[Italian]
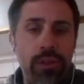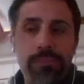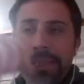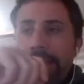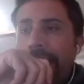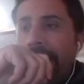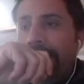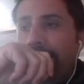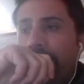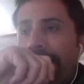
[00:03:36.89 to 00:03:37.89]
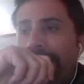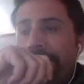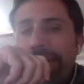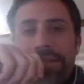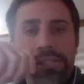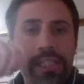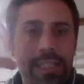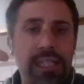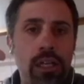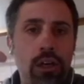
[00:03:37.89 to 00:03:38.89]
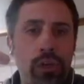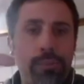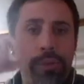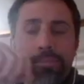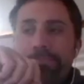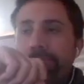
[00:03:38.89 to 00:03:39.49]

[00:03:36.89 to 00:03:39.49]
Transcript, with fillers: immateriale, di un'anima distinta dal corpo.